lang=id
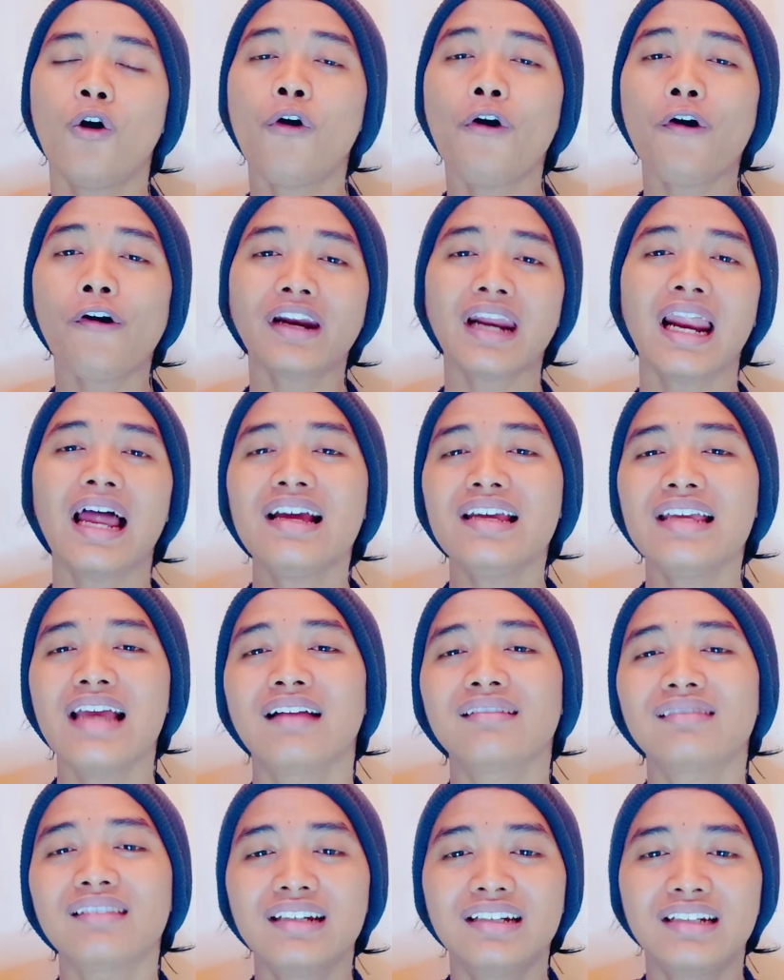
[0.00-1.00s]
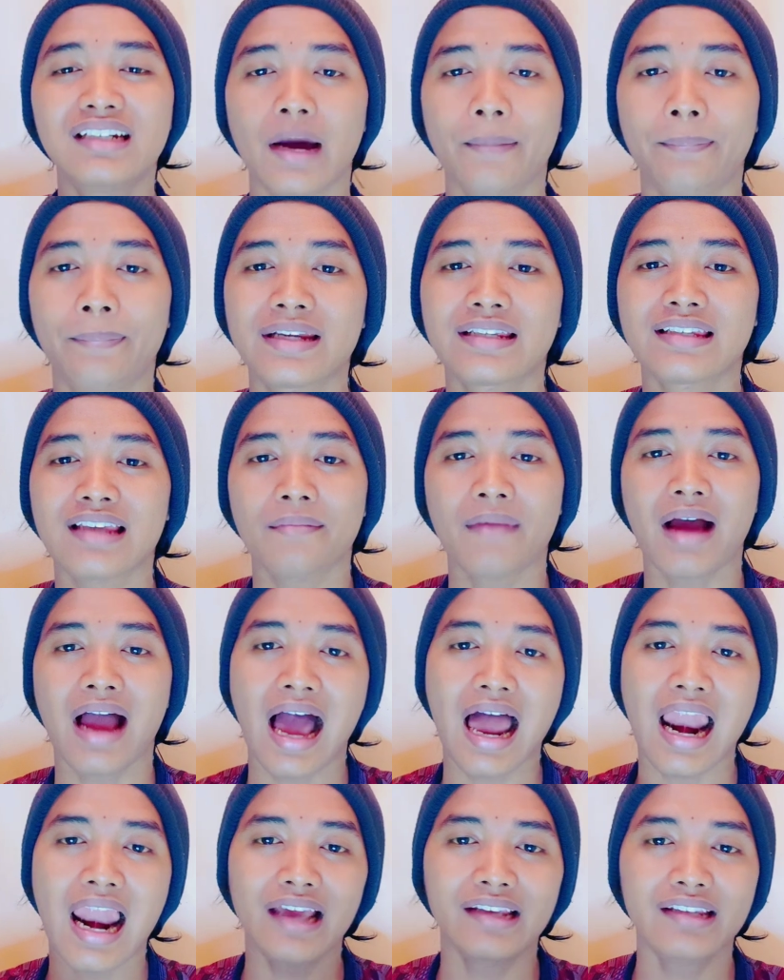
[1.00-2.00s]
orang yang tidak bersama
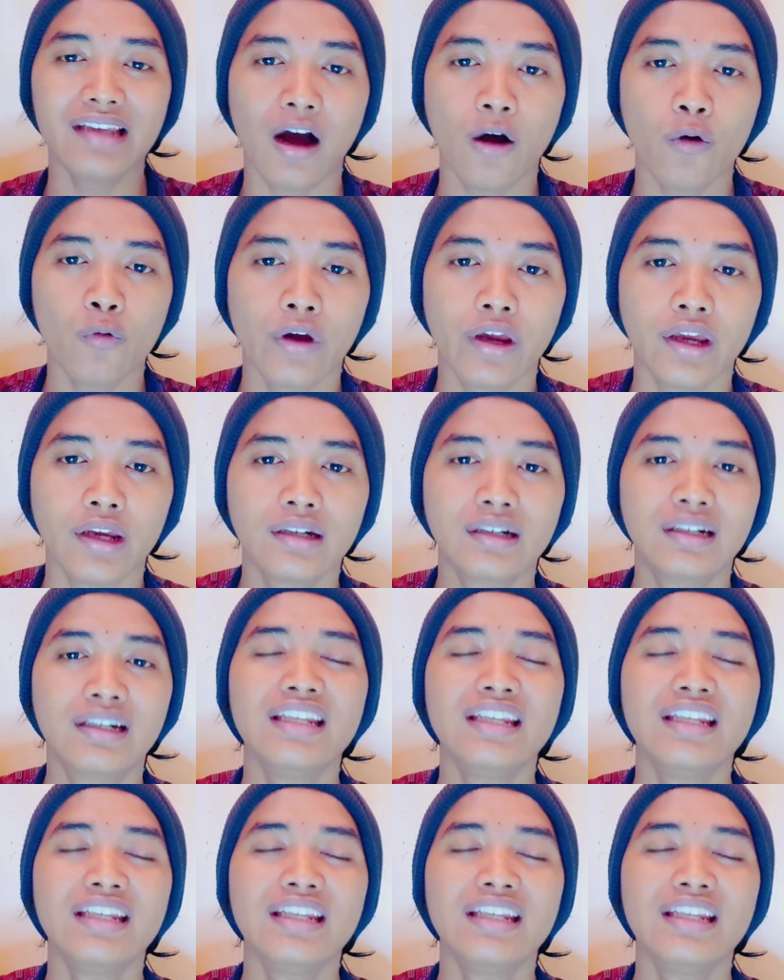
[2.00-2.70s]
Allah Yahweh,